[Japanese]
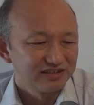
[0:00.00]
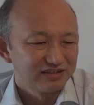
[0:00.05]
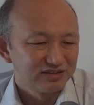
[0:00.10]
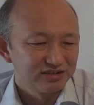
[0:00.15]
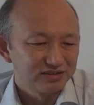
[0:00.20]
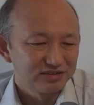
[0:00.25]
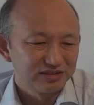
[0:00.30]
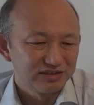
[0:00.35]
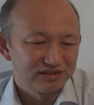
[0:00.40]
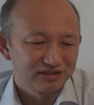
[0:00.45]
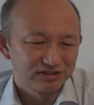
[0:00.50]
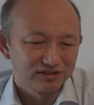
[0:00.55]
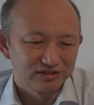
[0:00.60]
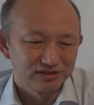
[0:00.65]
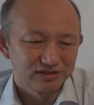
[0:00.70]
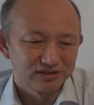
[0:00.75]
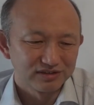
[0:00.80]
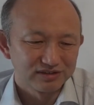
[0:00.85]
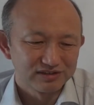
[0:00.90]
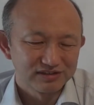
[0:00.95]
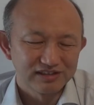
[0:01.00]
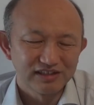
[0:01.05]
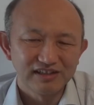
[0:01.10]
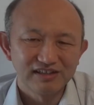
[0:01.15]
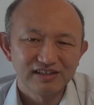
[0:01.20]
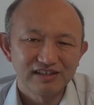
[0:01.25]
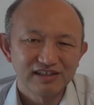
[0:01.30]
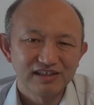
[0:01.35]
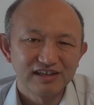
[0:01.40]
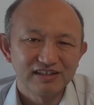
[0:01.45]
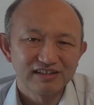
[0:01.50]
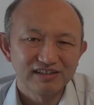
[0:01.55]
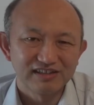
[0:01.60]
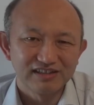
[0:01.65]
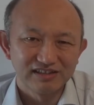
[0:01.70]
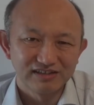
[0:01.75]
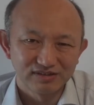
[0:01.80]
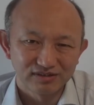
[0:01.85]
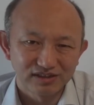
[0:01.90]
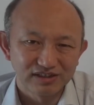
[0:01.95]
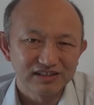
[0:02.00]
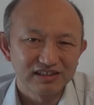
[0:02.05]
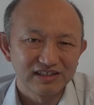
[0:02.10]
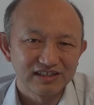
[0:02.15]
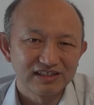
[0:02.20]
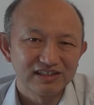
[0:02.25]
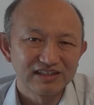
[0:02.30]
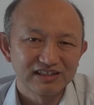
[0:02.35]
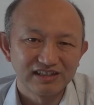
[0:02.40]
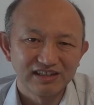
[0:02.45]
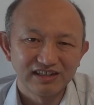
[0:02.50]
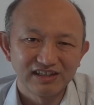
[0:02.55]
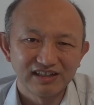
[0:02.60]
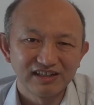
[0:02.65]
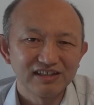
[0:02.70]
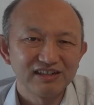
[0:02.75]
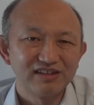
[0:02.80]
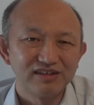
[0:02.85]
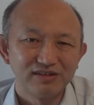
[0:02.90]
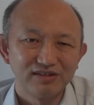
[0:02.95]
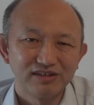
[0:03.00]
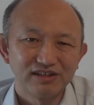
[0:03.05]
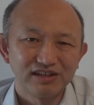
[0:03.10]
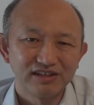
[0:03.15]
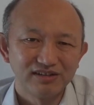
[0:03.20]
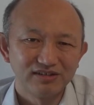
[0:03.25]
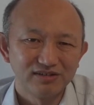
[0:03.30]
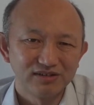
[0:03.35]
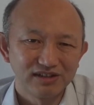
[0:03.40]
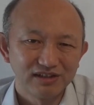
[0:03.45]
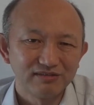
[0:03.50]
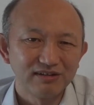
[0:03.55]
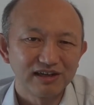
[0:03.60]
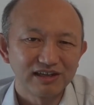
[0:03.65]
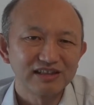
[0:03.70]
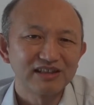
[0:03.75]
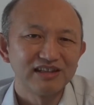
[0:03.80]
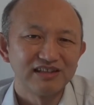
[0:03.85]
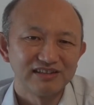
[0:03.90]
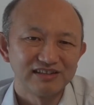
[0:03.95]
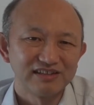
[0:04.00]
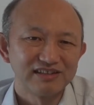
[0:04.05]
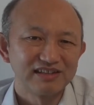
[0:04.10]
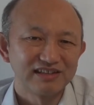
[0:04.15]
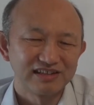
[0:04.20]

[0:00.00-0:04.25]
要するにその戦時経済に備えていかなきゃいけないっていう内容ではあったんですね。